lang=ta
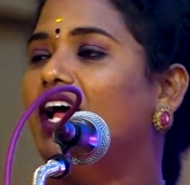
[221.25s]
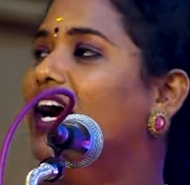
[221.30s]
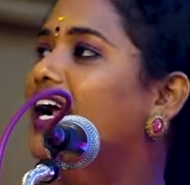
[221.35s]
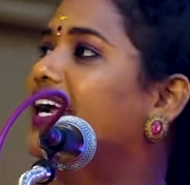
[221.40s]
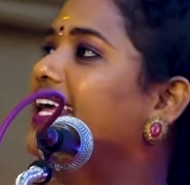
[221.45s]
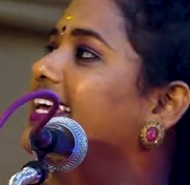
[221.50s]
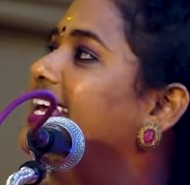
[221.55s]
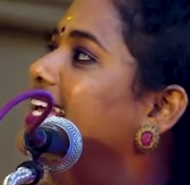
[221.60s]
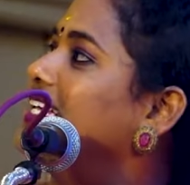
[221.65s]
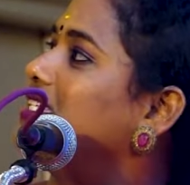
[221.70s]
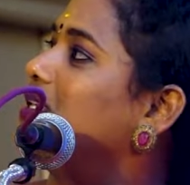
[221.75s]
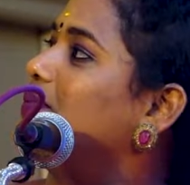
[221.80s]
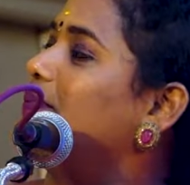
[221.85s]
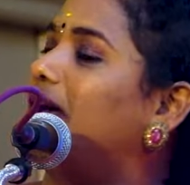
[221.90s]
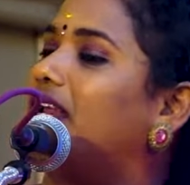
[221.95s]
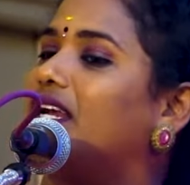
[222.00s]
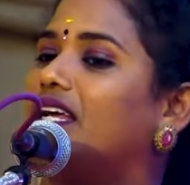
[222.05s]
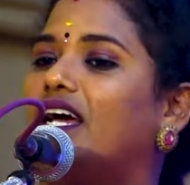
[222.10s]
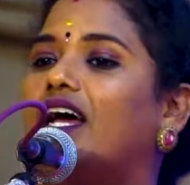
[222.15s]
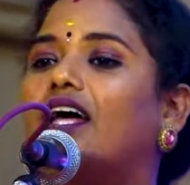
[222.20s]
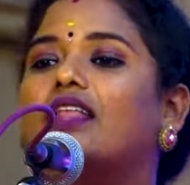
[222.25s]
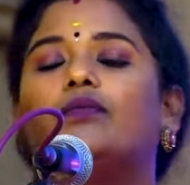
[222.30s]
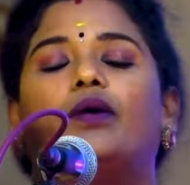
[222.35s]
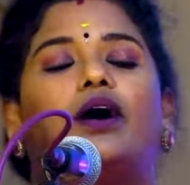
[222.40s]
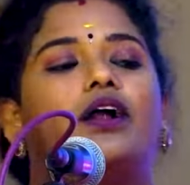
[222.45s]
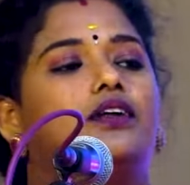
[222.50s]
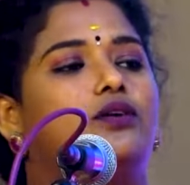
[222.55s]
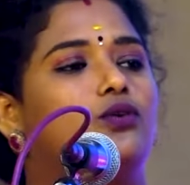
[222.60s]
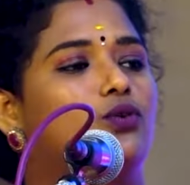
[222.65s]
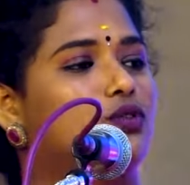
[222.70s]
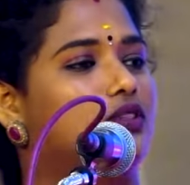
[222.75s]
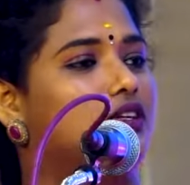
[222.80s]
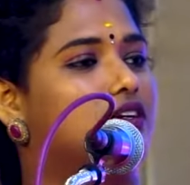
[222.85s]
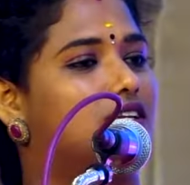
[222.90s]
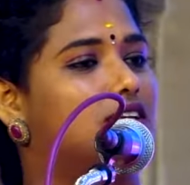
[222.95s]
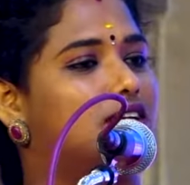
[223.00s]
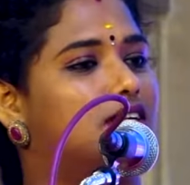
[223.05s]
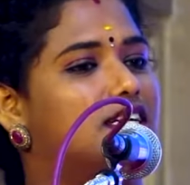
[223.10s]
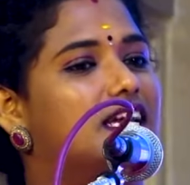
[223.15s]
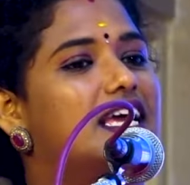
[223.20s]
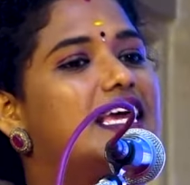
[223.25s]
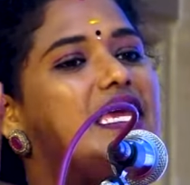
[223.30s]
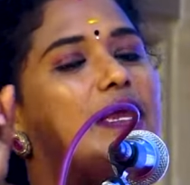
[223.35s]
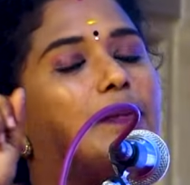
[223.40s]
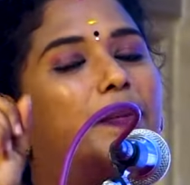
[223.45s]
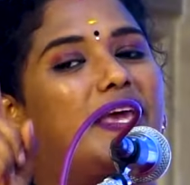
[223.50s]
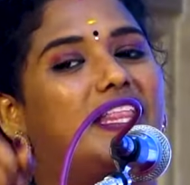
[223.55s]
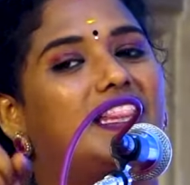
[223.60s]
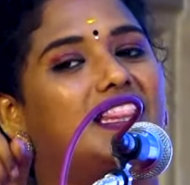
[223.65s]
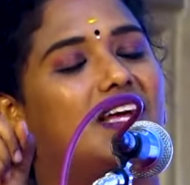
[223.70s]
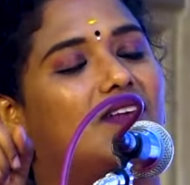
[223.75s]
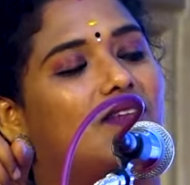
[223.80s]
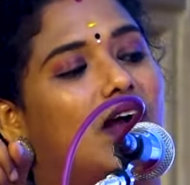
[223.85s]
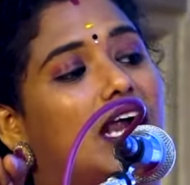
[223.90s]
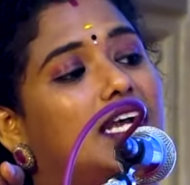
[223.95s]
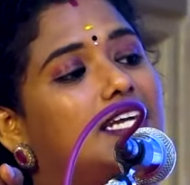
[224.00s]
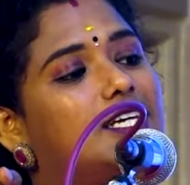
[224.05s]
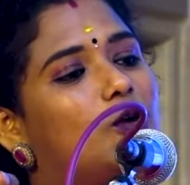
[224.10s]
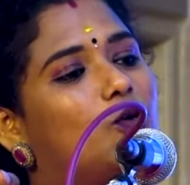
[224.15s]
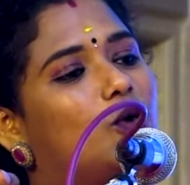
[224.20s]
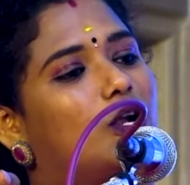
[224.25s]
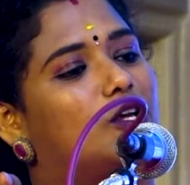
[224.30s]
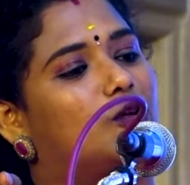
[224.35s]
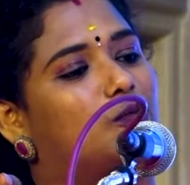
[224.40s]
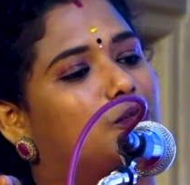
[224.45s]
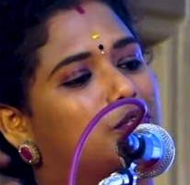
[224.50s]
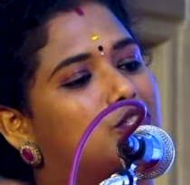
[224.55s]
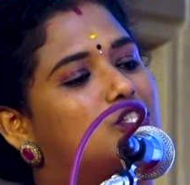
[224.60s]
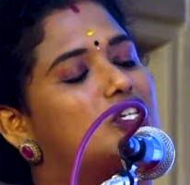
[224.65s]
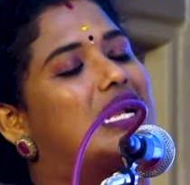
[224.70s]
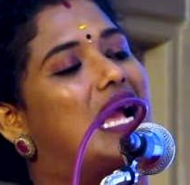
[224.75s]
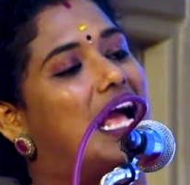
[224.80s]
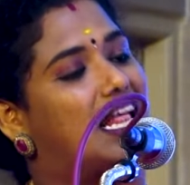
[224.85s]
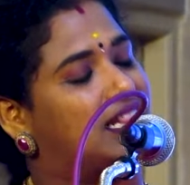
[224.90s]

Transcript: ஆனால் ஏசி பாருங்கள் அது பாட்டு கொடுத்துட்டு இருக்கு இப்போ இந்த வாழ்க்கை உங்களுக்கு பிடிச்சிருக்கா